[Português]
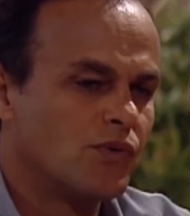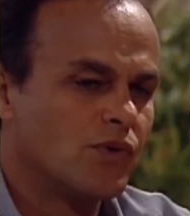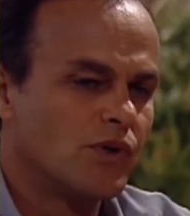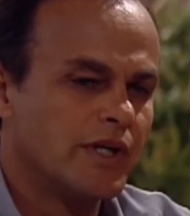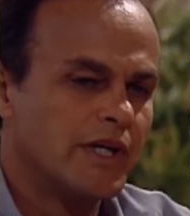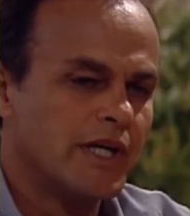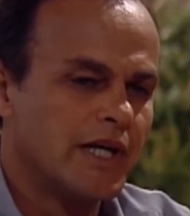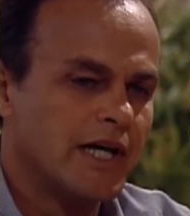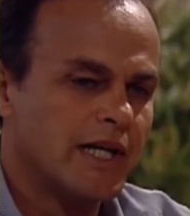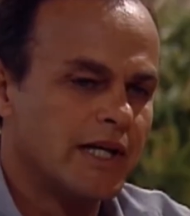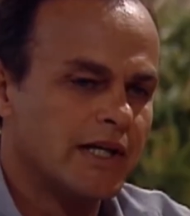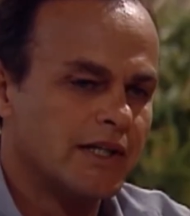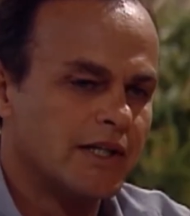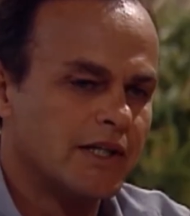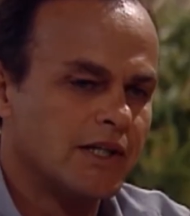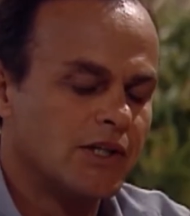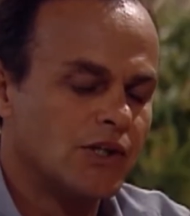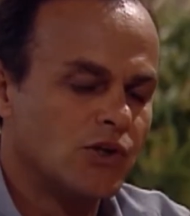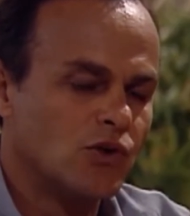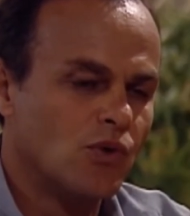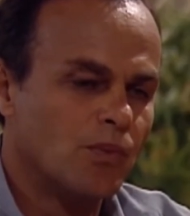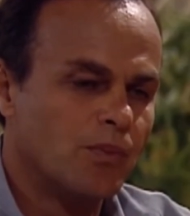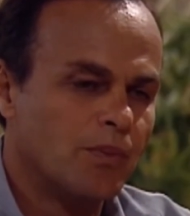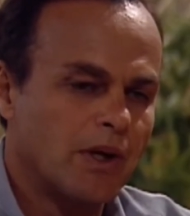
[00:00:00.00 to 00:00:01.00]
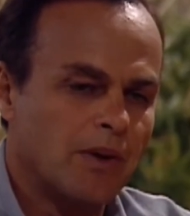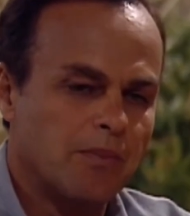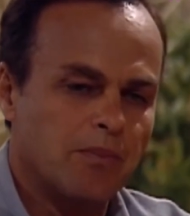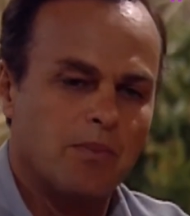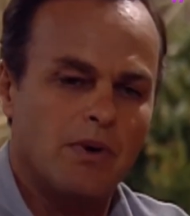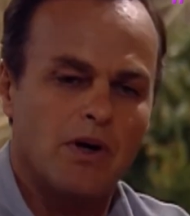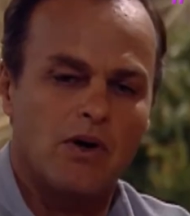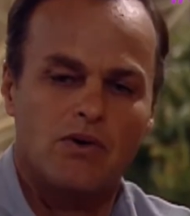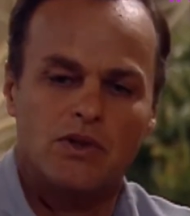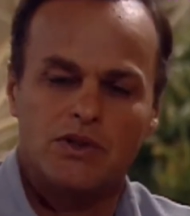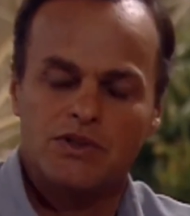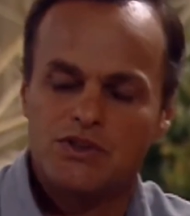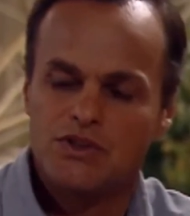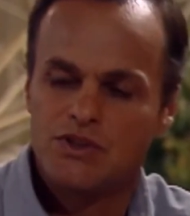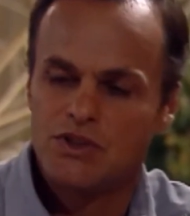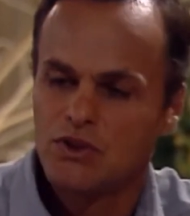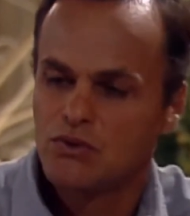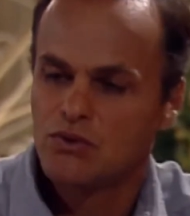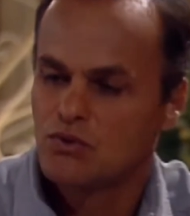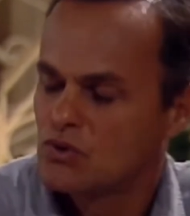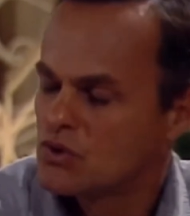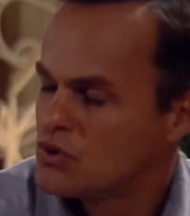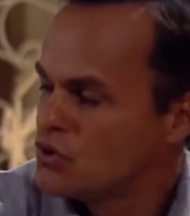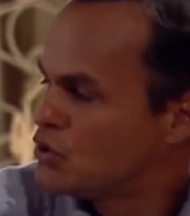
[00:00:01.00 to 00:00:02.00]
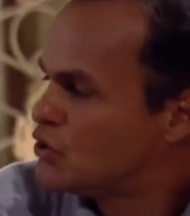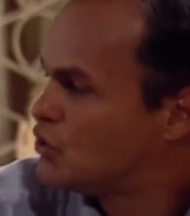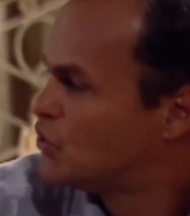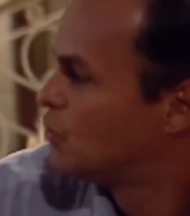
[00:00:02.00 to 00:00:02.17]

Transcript: foi ela que ligou pra Paula dizendo que o